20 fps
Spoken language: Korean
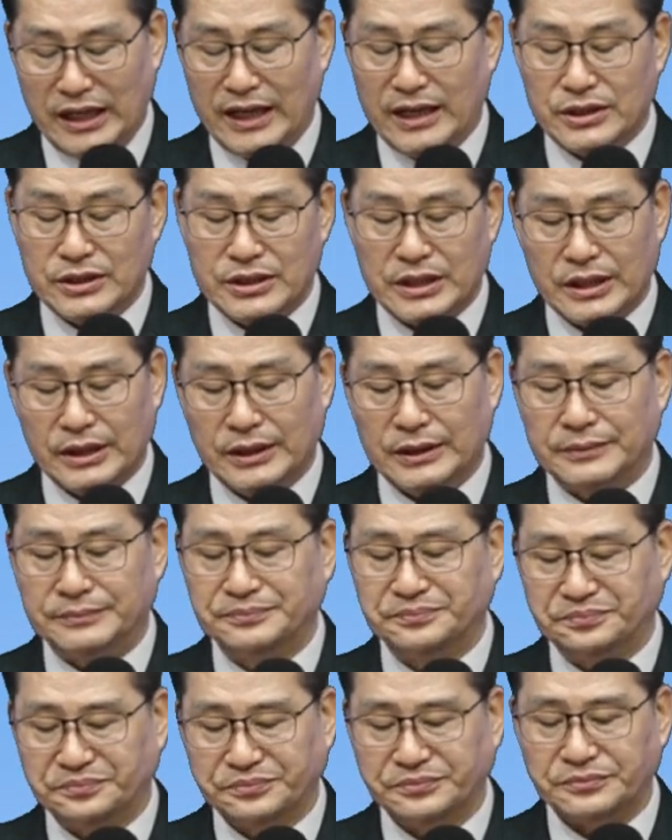
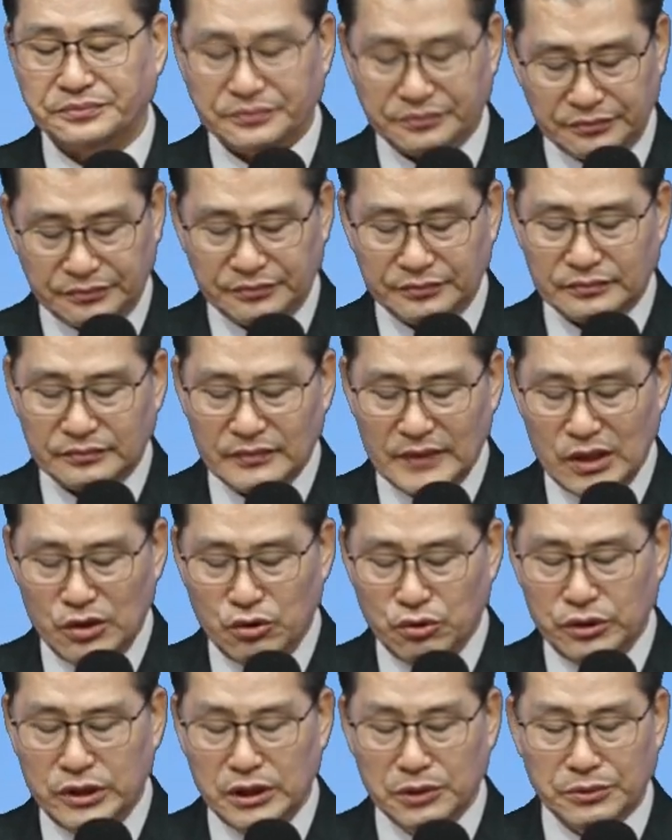인하여서
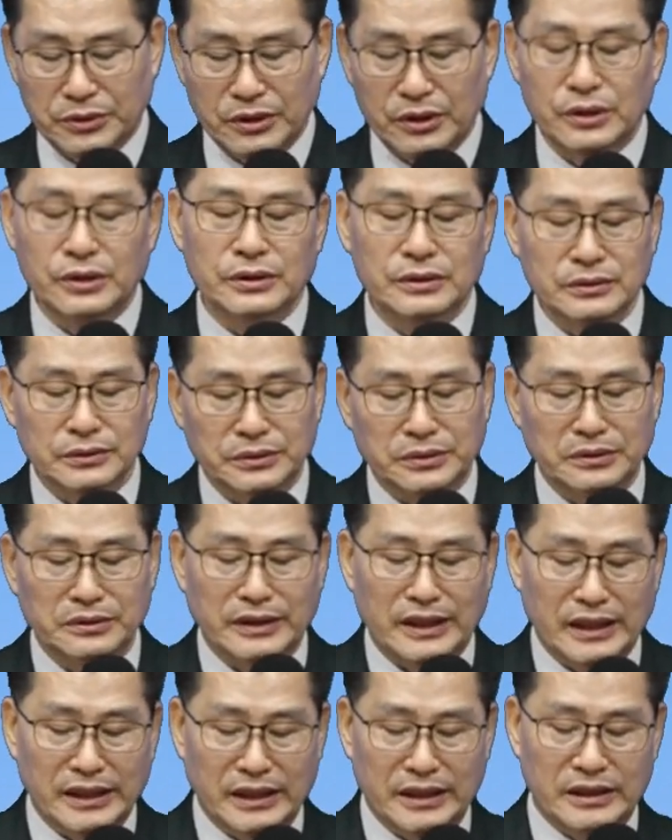6.25
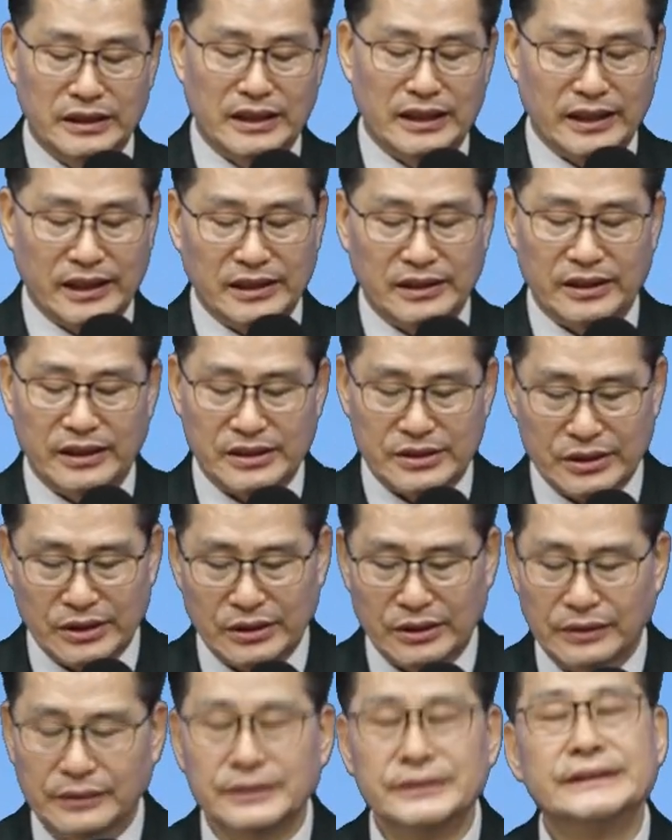동란이 일어나게
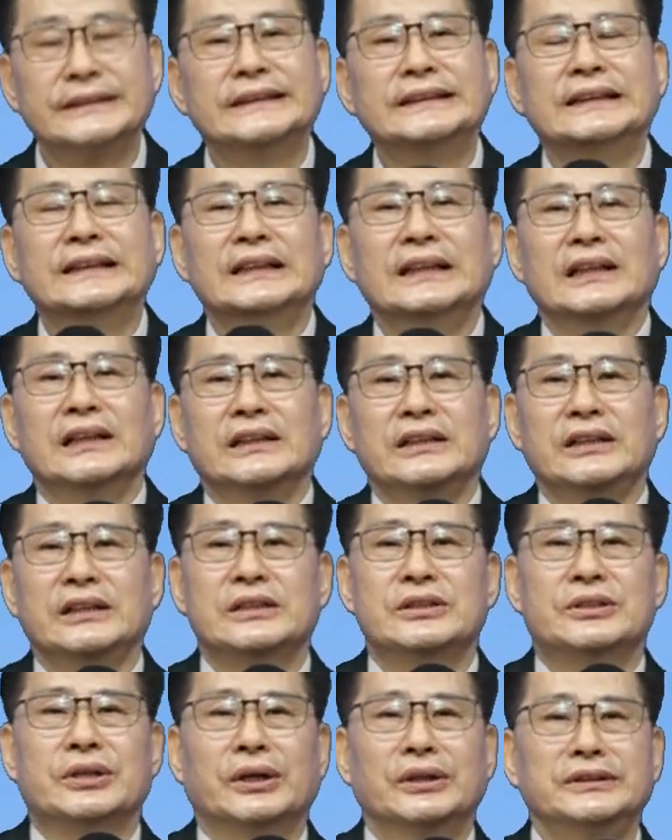되죠.
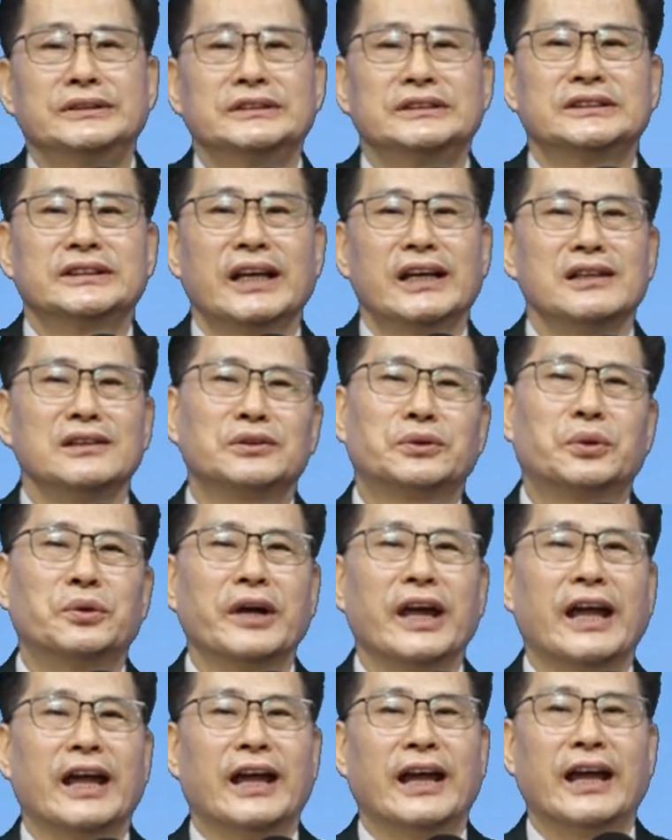이 전쟁
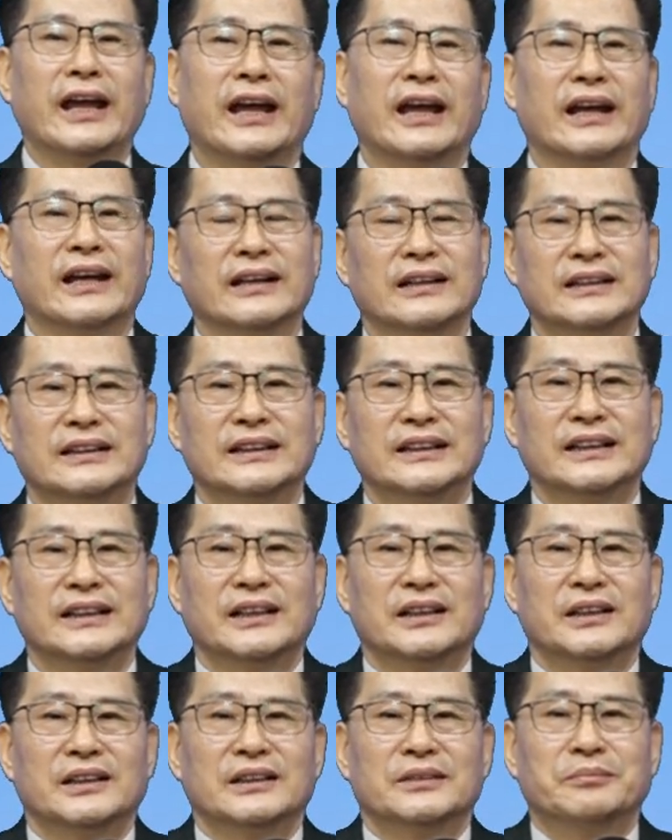통에
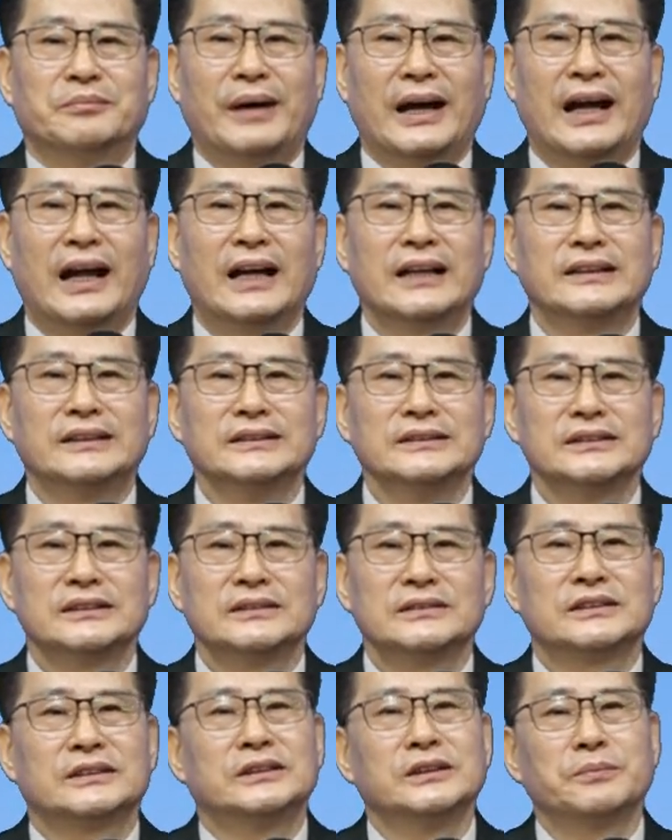
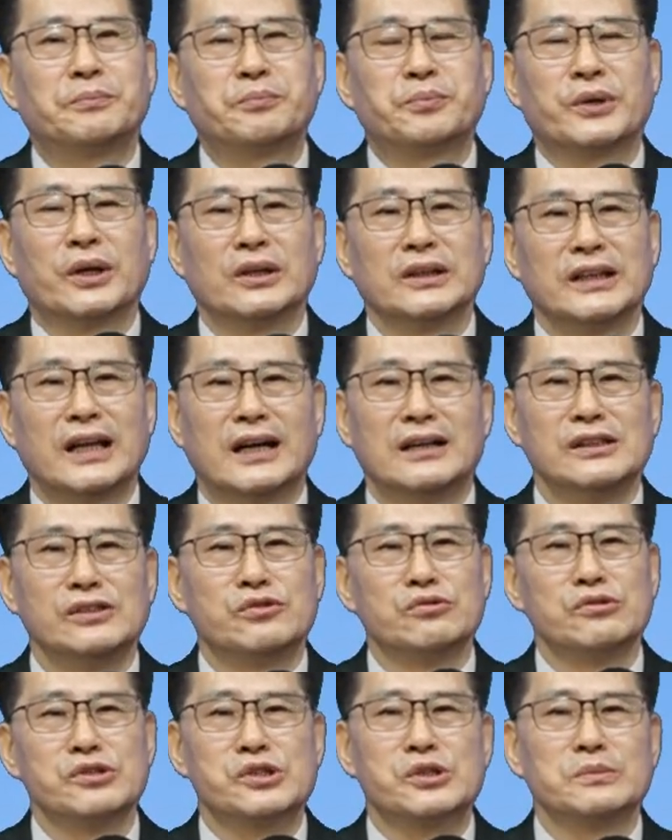많은 그
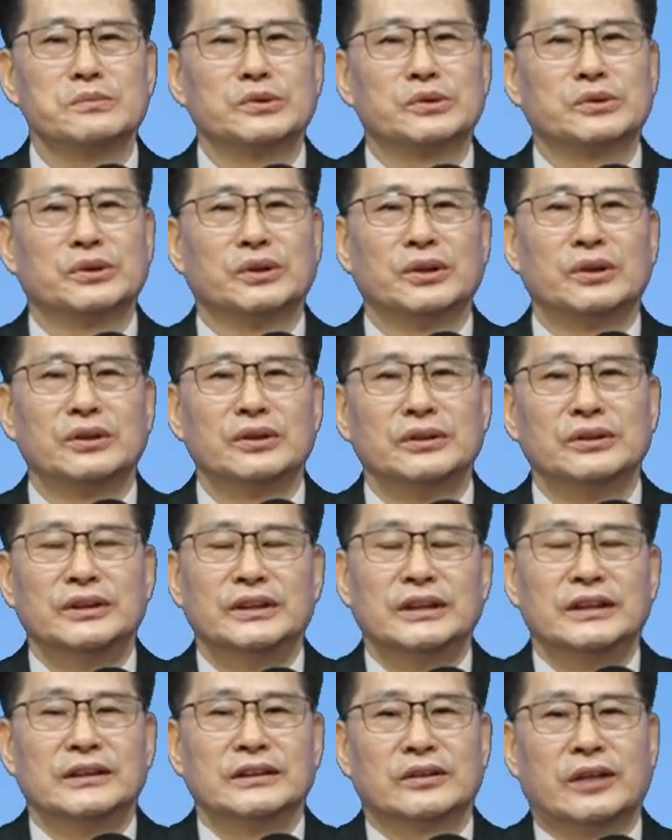평양을 중심으로
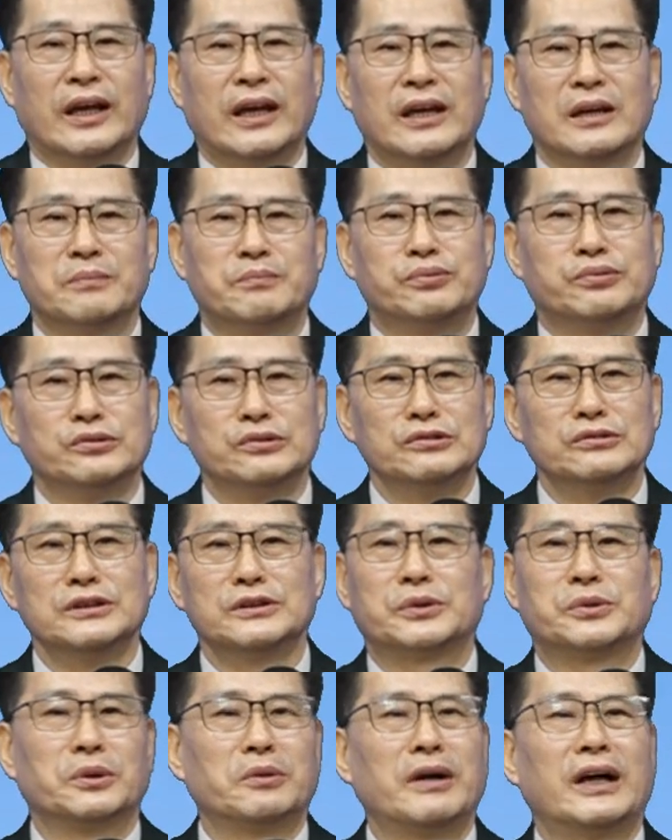
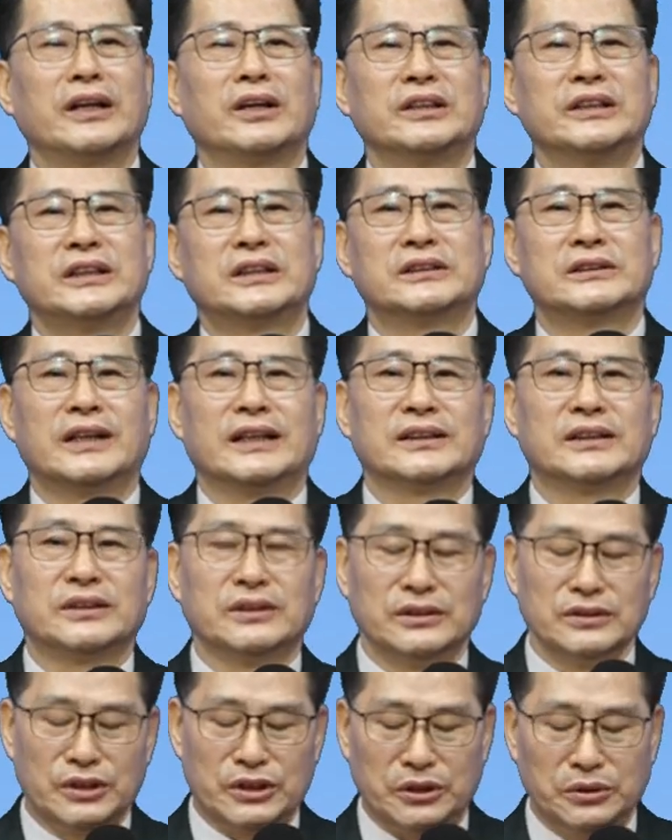대부흥을 통하여
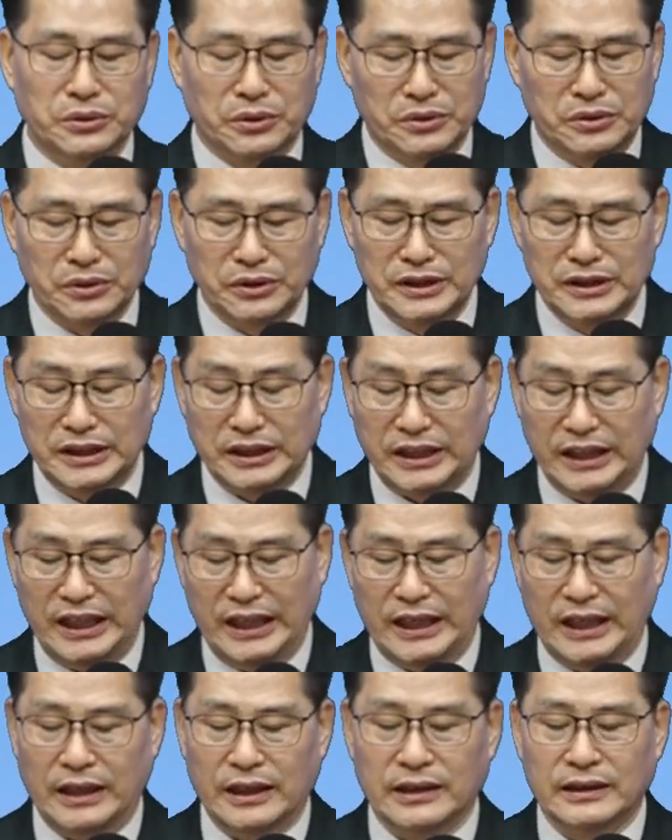일어났던
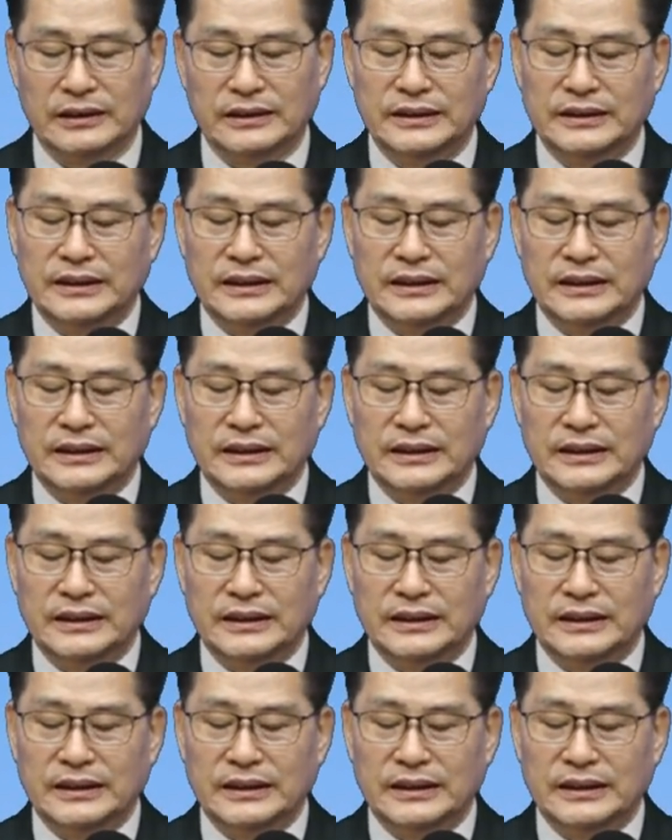기독교인들이